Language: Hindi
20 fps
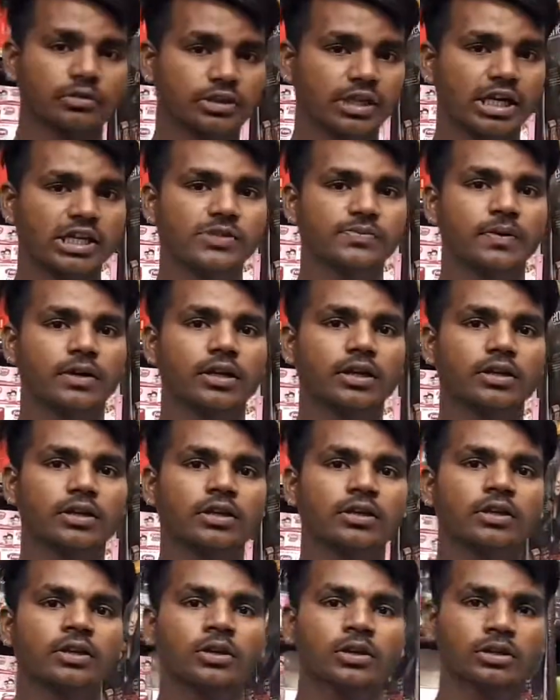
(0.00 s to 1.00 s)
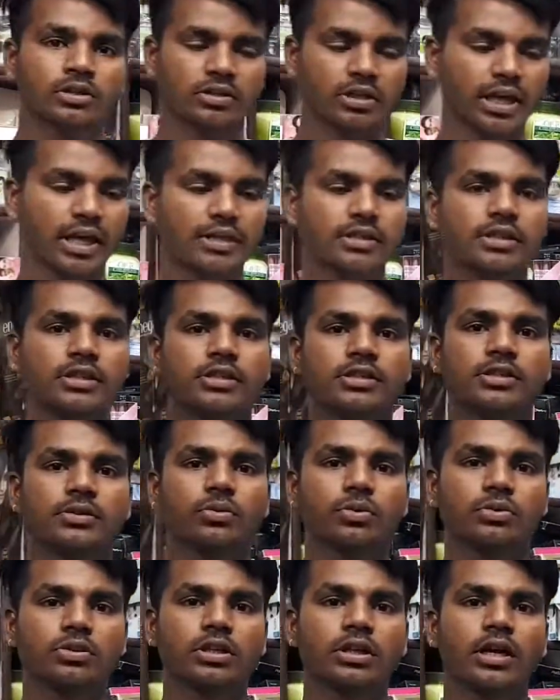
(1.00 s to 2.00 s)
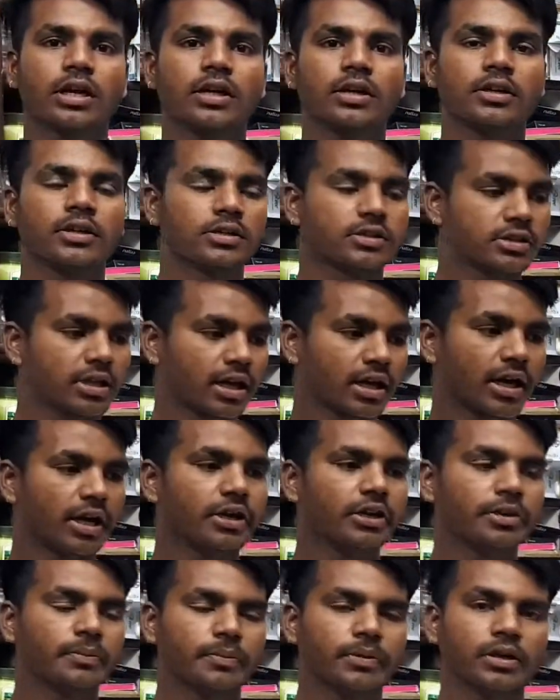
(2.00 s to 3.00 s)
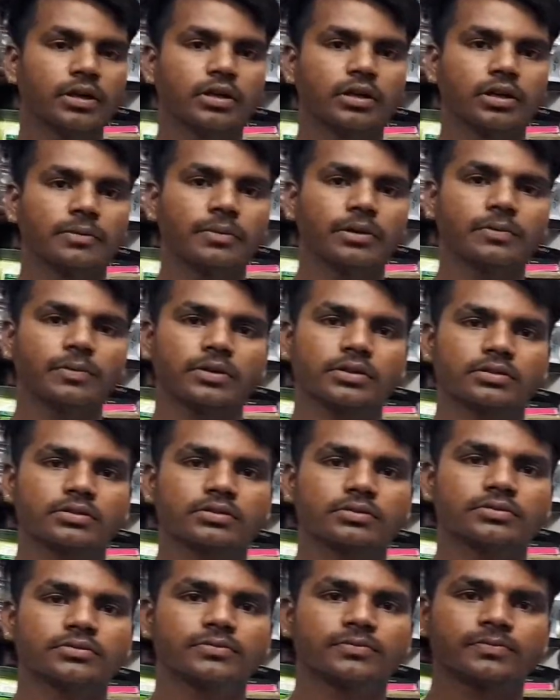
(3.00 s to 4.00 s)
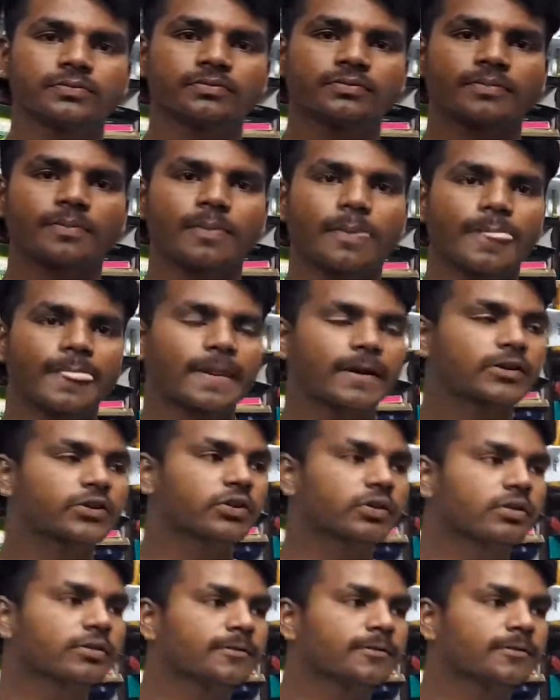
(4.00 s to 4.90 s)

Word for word: जेंट्स पार्लर की कैची उस्तरा सारा आइटम मिलेगा अपने पास बहुत बढ़िया सर हाँ जी सर